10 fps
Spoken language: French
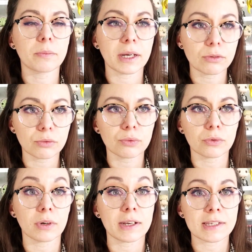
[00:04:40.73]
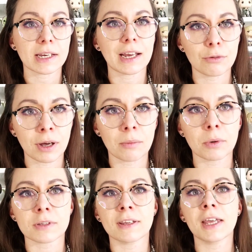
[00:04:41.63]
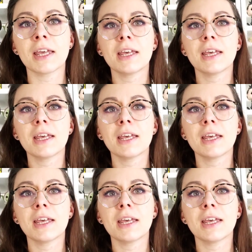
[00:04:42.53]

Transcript: pas du tout ce que la saga lui a apporté,